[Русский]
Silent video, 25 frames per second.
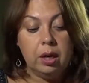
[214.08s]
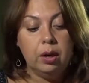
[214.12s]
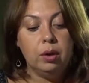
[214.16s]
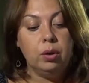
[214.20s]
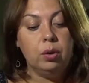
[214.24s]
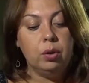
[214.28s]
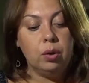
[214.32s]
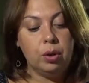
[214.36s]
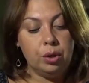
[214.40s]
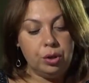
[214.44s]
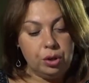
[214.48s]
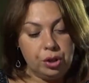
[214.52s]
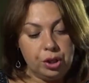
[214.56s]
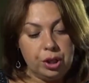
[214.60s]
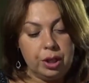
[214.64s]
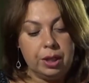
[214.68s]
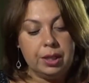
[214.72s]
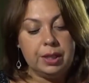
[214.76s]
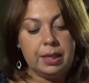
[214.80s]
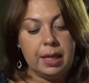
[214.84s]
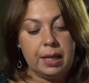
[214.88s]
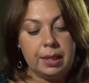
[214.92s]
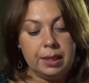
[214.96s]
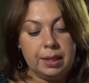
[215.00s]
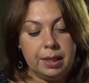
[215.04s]

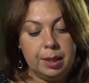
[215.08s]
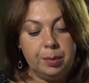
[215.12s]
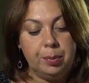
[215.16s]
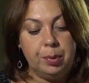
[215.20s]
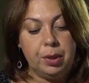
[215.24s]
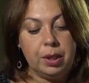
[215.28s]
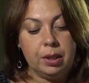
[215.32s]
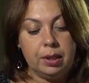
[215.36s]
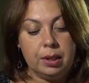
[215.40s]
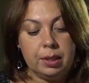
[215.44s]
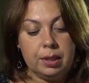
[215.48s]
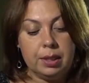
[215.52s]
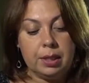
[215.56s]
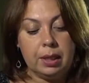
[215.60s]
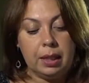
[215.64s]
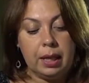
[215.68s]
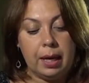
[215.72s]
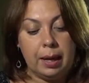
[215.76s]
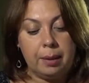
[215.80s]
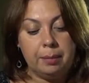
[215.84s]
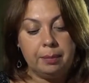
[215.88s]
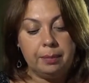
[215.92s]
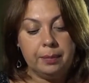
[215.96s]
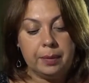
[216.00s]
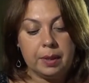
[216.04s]
«Кончились Антипкины
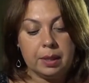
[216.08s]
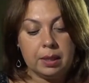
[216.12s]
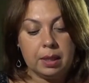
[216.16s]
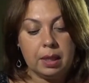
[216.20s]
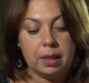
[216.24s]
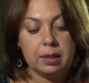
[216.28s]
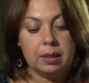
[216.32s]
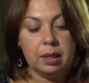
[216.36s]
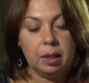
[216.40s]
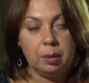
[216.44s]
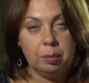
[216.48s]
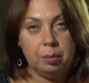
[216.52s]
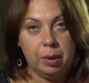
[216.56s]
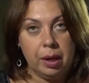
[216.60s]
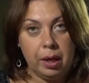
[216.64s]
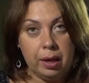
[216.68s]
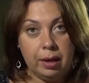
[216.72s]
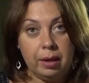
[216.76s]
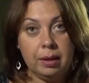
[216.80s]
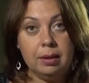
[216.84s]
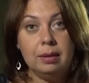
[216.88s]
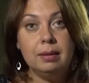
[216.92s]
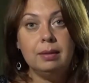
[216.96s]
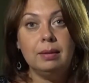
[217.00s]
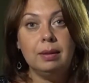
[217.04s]
дела», — сказал
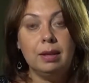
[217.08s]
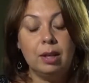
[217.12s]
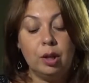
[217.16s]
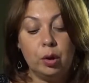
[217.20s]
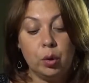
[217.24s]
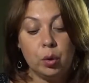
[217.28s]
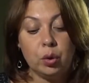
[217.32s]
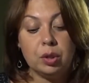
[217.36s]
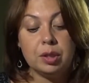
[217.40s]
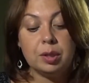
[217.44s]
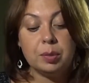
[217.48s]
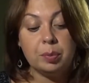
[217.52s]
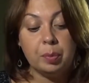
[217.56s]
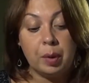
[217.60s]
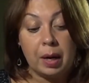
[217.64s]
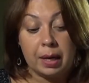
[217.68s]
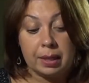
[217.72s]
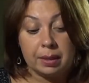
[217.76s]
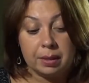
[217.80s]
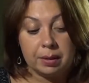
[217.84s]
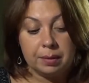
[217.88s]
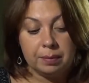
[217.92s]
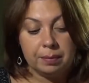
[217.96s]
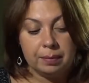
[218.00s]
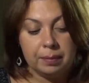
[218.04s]
барин и лег
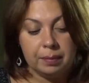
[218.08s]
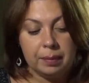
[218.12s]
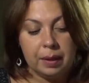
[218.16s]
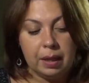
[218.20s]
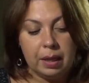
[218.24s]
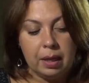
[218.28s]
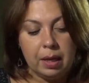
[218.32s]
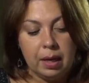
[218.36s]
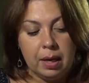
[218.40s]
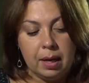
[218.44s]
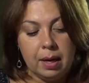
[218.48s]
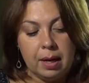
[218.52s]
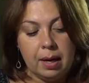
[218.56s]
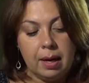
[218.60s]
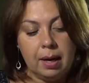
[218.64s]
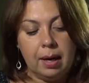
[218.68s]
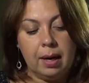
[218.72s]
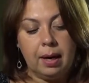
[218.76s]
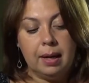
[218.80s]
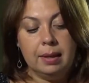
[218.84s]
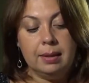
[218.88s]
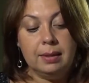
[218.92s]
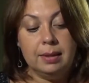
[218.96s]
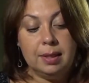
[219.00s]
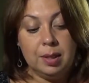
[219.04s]
спать.
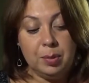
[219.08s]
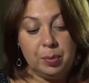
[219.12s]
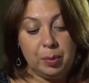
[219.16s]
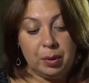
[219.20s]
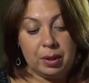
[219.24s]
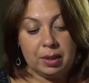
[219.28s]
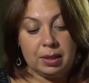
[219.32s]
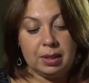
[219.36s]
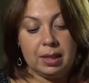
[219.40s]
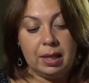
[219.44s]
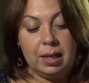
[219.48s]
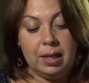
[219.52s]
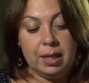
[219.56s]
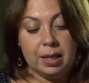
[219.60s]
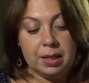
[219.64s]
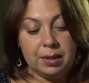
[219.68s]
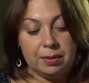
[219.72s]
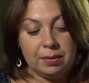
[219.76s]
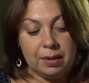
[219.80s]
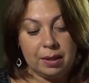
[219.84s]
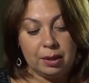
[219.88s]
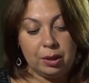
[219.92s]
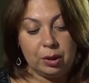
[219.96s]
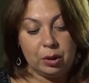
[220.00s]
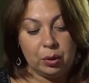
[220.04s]
А Антипка залез
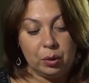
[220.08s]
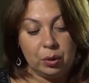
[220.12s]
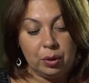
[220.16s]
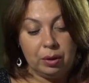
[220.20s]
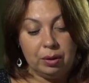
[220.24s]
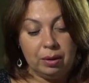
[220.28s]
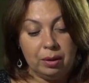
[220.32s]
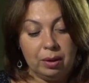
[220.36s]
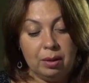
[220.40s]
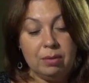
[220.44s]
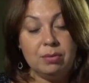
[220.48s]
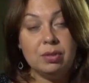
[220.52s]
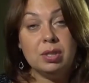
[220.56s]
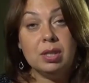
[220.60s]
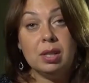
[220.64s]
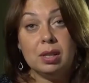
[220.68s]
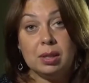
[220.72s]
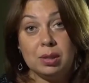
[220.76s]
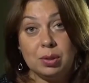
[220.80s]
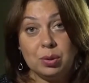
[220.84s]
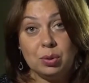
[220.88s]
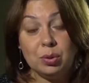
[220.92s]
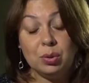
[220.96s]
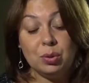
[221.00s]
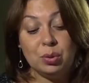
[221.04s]
в окно и взял
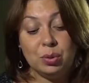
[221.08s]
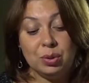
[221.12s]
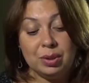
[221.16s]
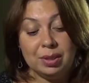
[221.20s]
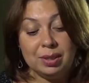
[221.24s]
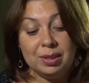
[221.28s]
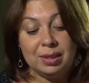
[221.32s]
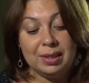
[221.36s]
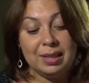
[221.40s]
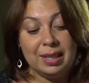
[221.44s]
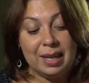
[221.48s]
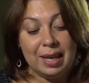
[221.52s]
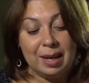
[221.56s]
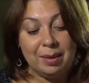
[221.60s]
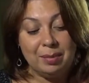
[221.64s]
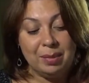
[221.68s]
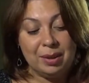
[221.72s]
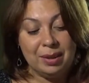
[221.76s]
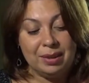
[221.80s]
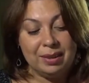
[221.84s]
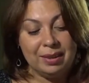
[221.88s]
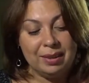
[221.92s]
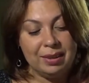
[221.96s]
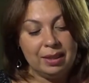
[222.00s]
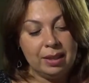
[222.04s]
сундук с
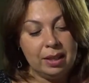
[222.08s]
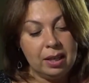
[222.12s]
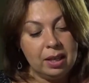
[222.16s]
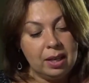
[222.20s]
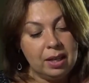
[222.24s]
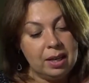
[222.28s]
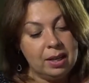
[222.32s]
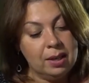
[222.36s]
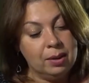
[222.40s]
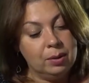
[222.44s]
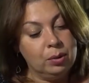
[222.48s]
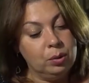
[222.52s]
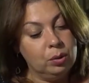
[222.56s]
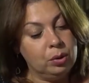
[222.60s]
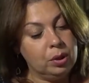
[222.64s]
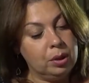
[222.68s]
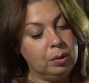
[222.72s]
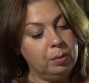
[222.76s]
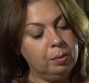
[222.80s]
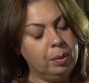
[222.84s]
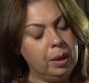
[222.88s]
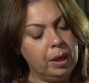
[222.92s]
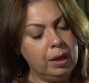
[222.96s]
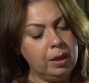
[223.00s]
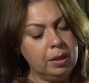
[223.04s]
деньгами.
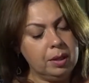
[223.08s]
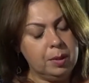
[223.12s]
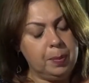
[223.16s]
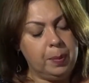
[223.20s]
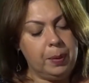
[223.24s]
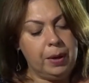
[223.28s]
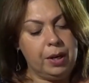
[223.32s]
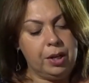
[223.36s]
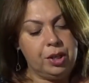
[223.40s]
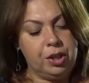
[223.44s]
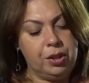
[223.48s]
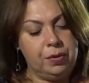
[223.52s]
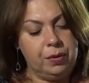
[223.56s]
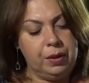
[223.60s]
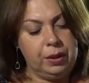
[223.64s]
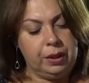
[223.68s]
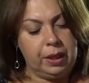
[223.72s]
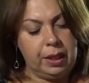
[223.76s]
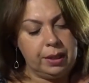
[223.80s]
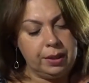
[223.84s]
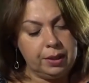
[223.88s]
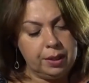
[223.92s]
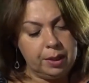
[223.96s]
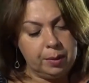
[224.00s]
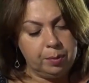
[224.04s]
Утром барин спрашивает
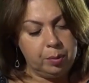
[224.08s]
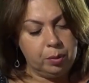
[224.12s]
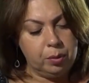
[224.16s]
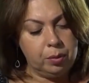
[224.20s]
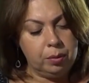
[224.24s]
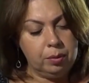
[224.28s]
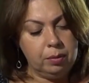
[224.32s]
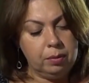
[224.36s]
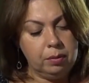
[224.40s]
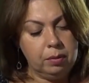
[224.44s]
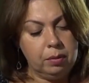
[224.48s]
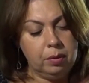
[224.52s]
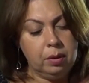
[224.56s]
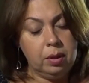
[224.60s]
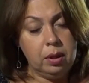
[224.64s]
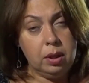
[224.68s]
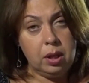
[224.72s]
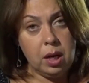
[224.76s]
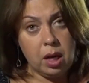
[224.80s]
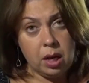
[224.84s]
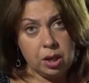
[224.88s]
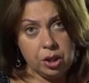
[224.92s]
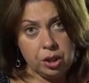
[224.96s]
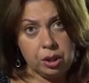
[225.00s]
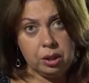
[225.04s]
Антипку,
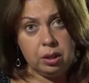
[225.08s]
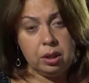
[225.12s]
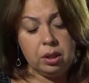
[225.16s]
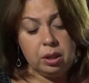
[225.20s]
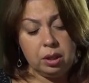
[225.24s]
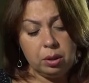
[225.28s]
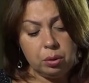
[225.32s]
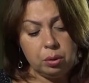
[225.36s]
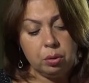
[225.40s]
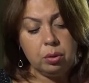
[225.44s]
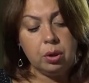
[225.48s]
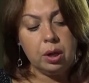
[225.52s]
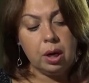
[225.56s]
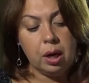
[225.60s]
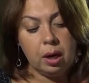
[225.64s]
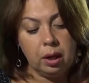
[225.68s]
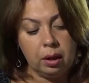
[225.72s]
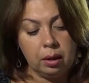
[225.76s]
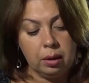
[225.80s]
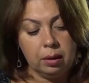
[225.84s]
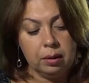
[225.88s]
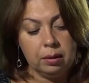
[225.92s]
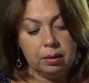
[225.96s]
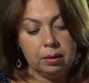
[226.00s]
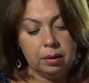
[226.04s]
«Как же ты их
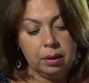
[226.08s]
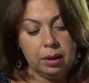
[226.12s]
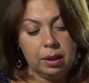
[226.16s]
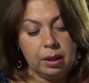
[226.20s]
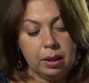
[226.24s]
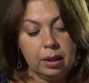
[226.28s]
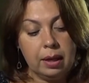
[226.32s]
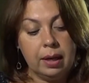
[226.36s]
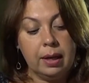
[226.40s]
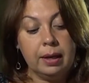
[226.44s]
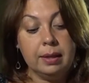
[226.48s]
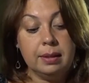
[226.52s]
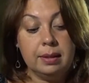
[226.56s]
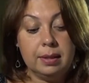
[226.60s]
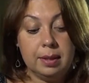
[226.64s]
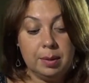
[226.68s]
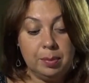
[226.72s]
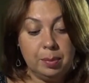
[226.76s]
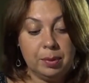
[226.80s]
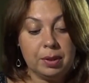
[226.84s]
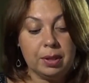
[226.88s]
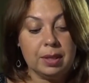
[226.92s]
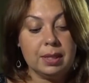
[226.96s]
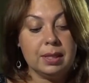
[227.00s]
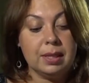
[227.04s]
украл?» А
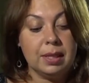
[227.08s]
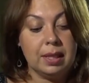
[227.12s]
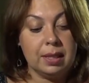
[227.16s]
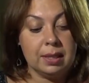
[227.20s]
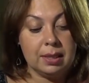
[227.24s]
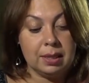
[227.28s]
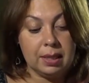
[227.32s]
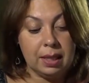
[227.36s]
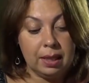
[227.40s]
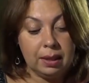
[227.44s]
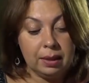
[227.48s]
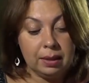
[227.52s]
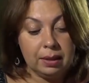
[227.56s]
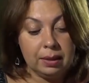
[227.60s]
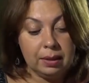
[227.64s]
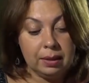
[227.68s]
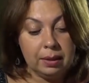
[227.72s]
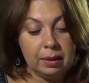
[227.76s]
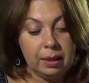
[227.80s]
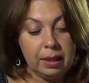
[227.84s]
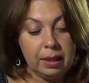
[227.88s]
Антипка рассказал –